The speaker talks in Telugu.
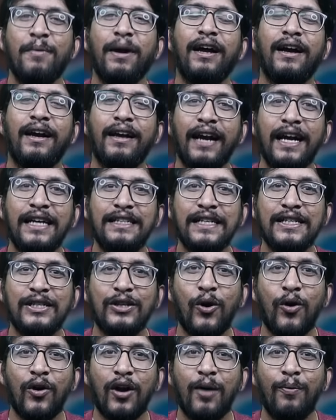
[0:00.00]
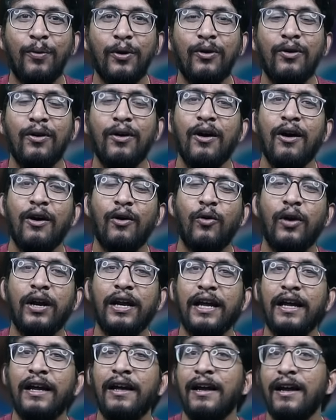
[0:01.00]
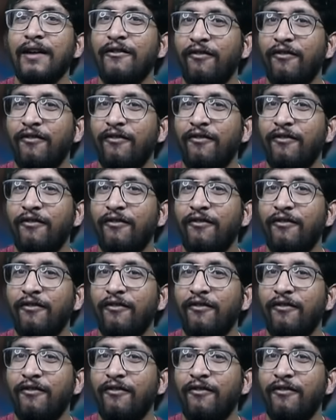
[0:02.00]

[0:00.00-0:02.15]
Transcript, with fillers: మనం క్రైసిస్ లో ఉన్నప్పుడు కొన్ని